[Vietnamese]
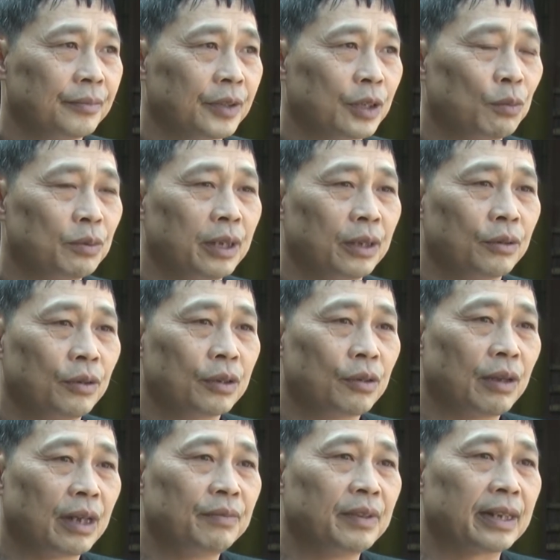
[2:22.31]
công nhân có
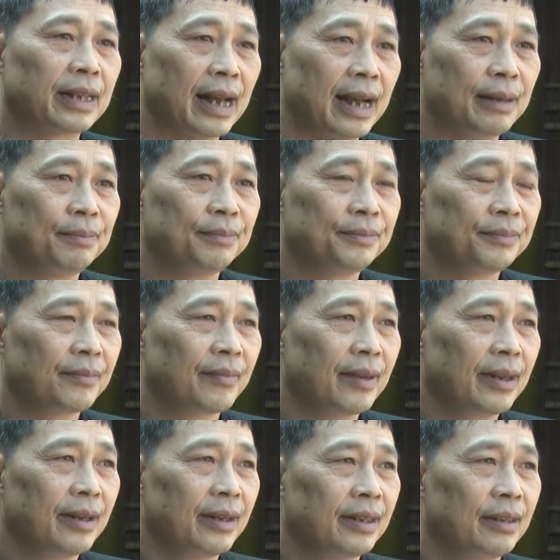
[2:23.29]
công an việc làm
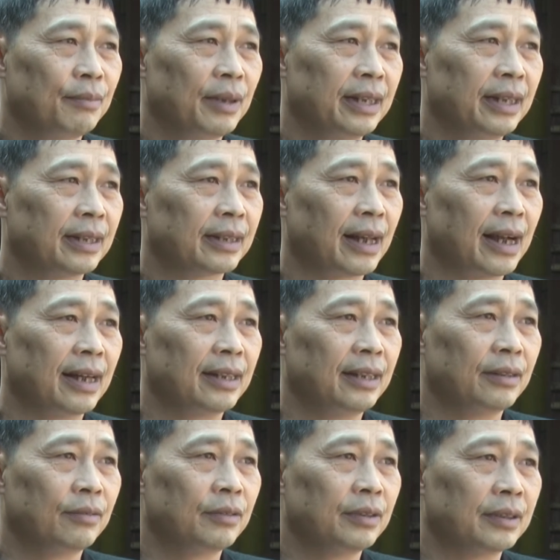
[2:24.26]
nhưng mà hiện tại thì
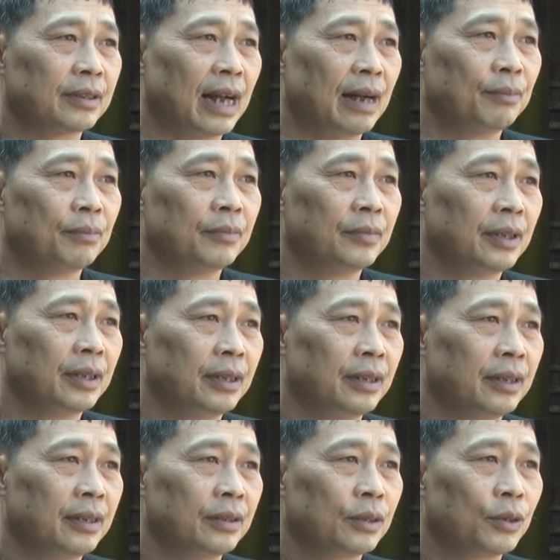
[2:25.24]
giảm ờ,
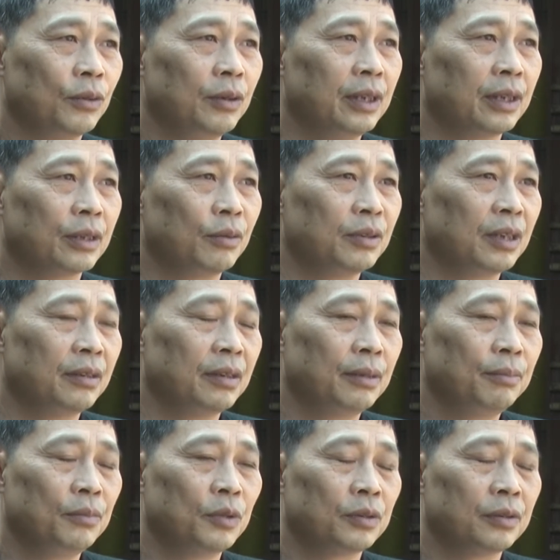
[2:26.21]
số lượng công nhân
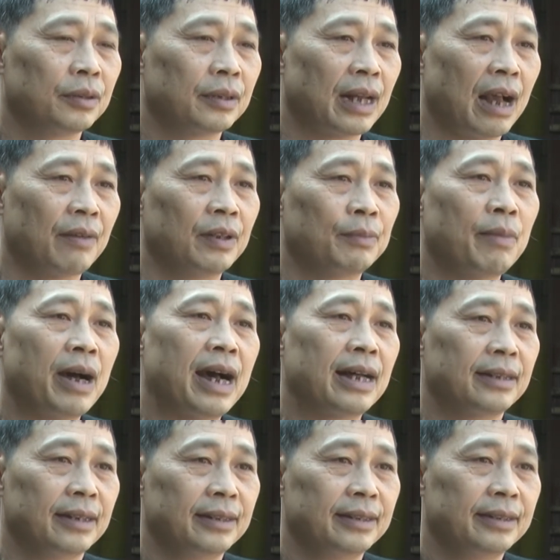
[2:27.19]
đến một hai phần ba
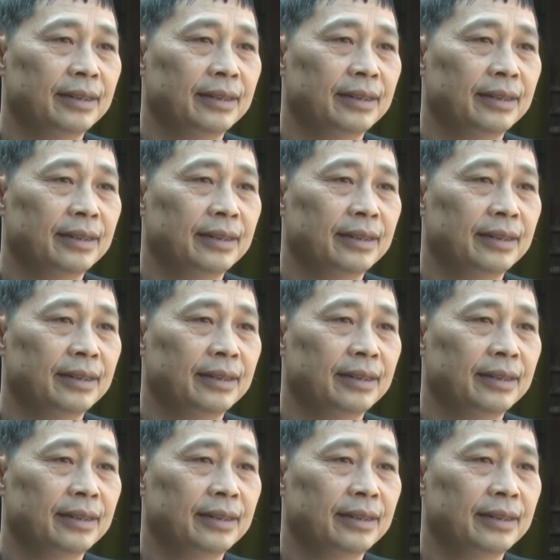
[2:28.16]
rồi